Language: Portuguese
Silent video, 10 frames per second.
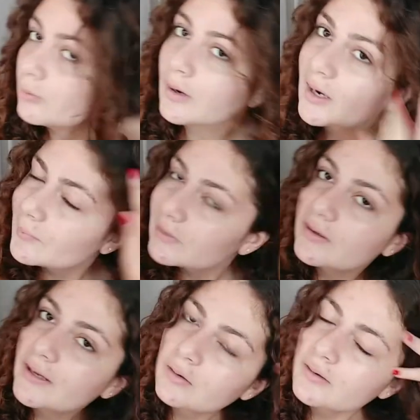meu cabelo
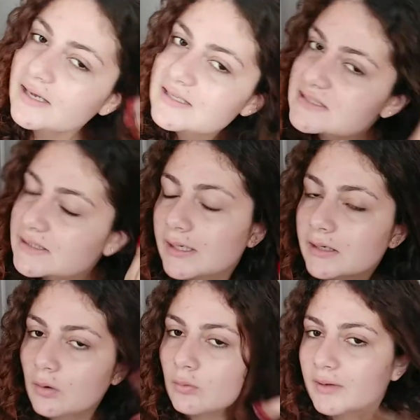reconhece
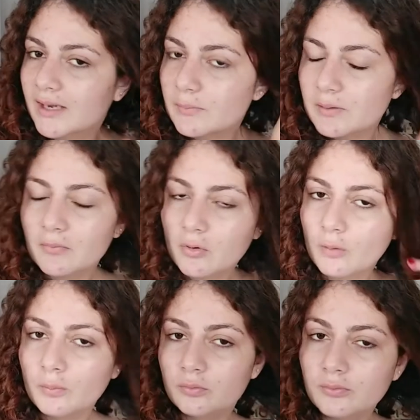ele como um, creme,
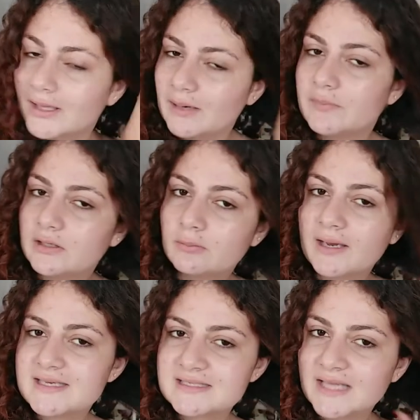como um creminho
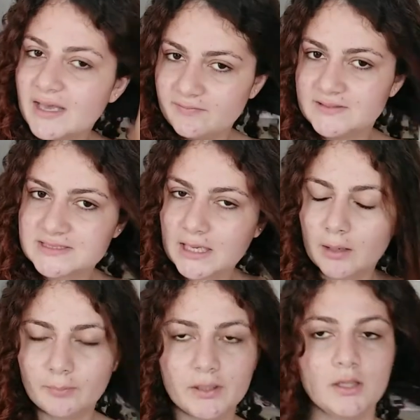mais leve,
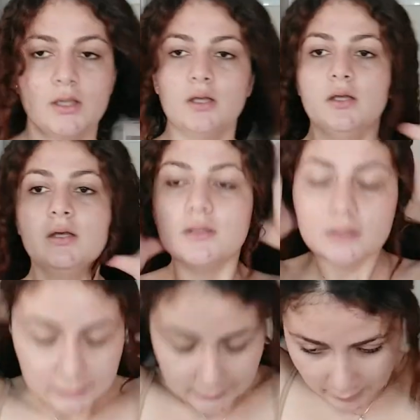sabe?
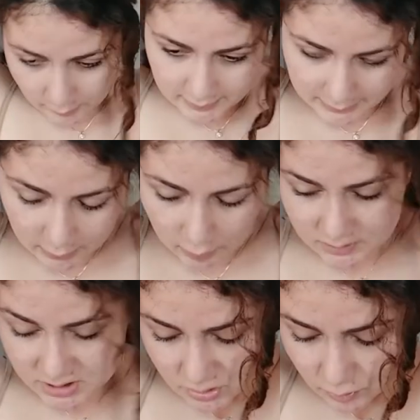Então, ele não
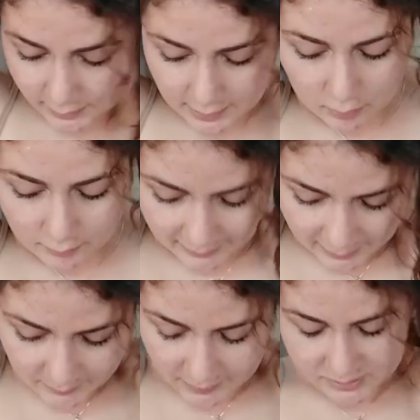mistura com o
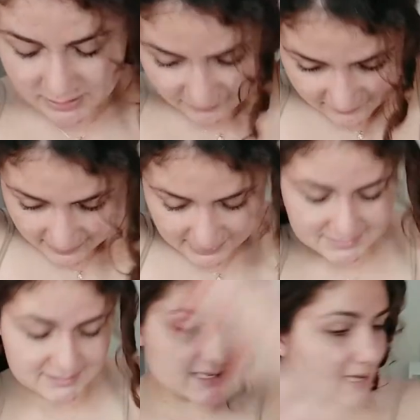creme que eu já
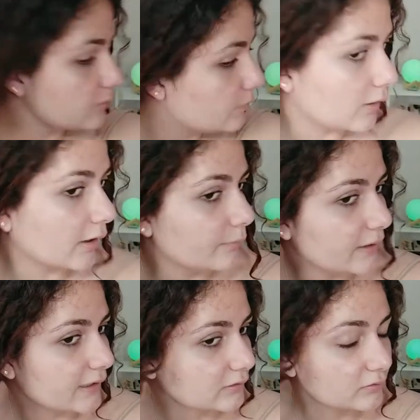finalizei o meu
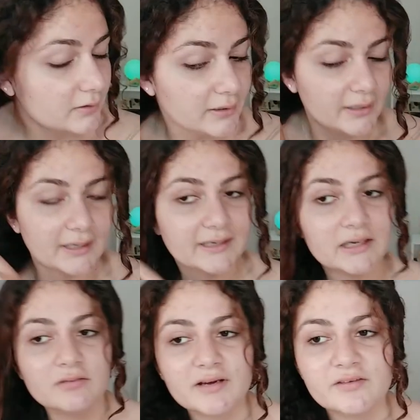cabelo. Ele
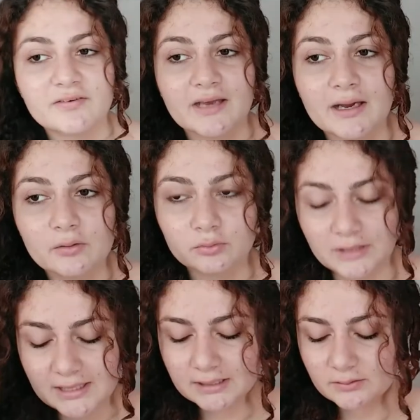não vai ficar
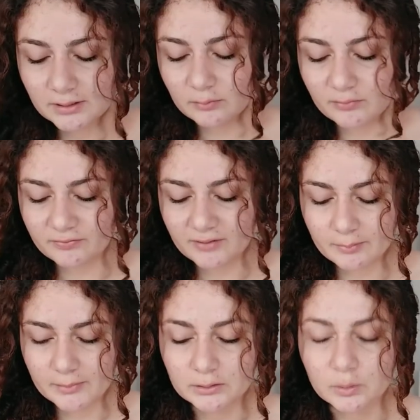grudento, ele não vai ficar
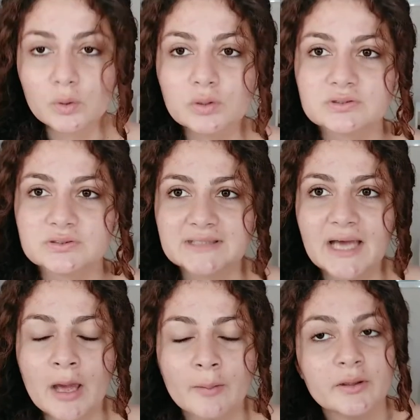meloso,
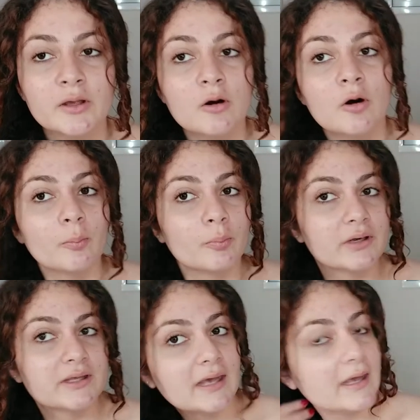sabe?
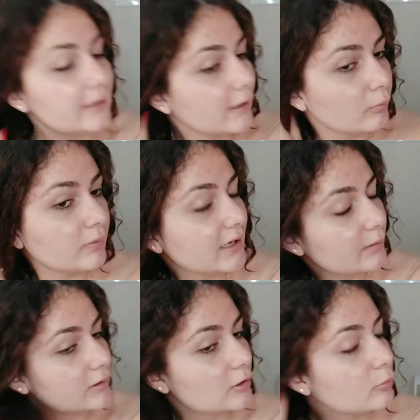Porque ele é um
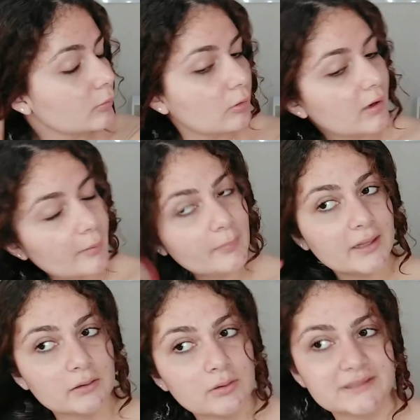creme que o meu
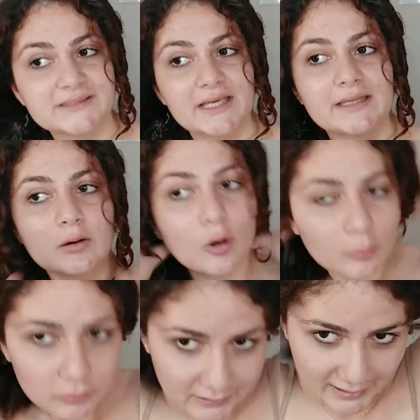cabelo aceita
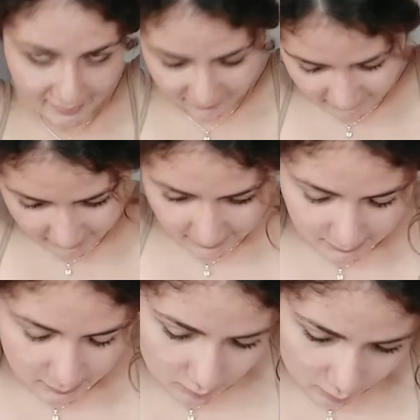como leve
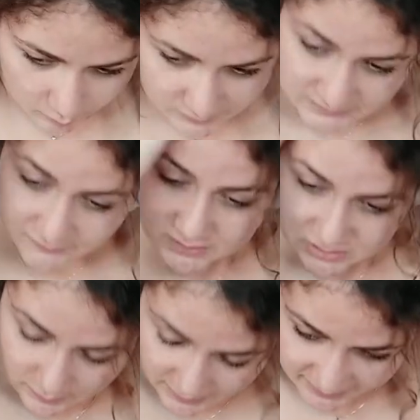como se
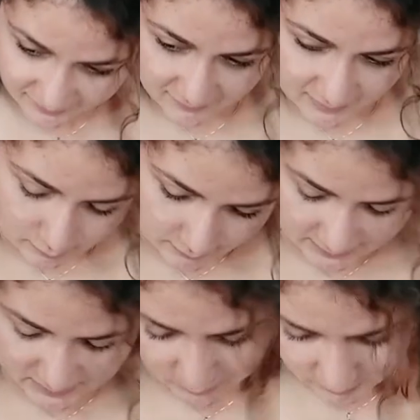fosse um livinho
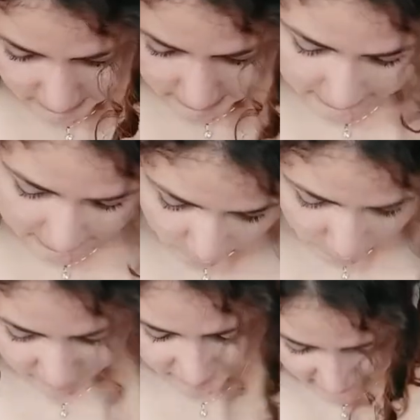mesmo. Então,
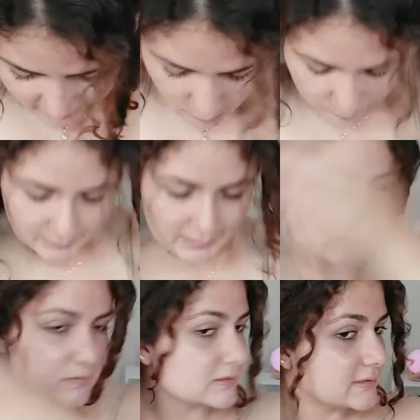eu venho,
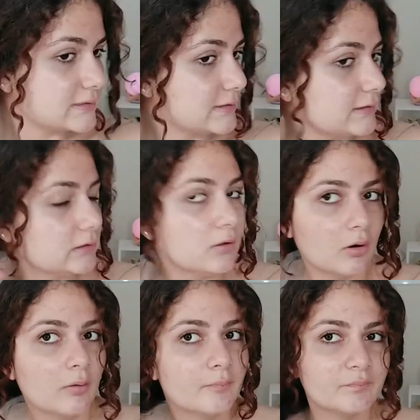passo assim, ó.